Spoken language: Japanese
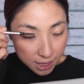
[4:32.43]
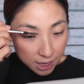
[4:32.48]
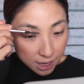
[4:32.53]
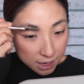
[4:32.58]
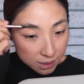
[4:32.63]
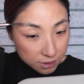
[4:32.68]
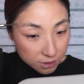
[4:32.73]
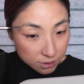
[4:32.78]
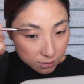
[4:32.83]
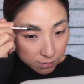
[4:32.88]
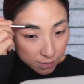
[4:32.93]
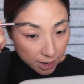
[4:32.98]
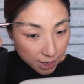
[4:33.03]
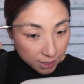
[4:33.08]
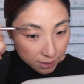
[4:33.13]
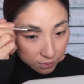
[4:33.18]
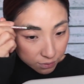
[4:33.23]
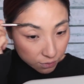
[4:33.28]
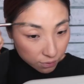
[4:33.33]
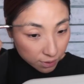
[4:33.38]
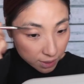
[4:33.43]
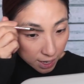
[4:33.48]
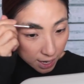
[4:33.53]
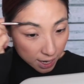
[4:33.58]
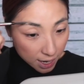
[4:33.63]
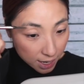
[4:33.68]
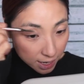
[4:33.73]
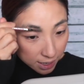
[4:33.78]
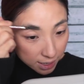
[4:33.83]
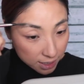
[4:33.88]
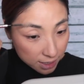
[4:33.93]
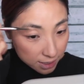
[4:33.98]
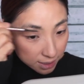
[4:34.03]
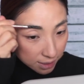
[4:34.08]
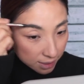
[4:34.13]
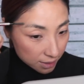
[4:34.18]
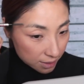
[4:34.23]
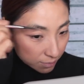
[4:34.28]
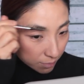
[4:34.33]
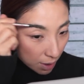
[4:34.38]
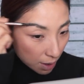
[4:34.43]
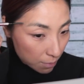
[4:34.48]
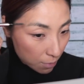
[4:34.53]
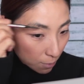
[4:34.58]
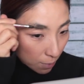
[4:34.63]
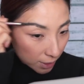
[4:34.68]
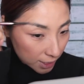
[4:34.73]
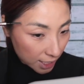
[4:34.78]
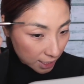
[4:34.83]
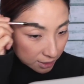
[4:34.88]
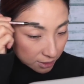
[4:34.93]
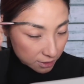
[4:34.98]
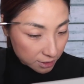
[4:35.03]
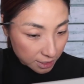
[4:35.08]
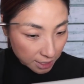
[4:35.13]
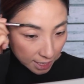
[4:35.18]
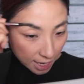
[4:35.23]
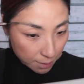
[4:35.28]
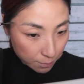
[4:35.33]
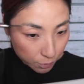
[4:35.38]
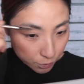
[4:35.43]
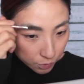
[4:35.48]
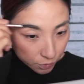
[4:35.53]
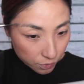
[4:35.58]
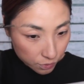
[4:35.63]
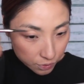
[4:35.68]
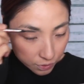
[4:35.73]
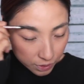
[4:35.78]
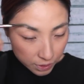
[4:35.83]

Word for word: 白米とか、パンもバターついてないもの、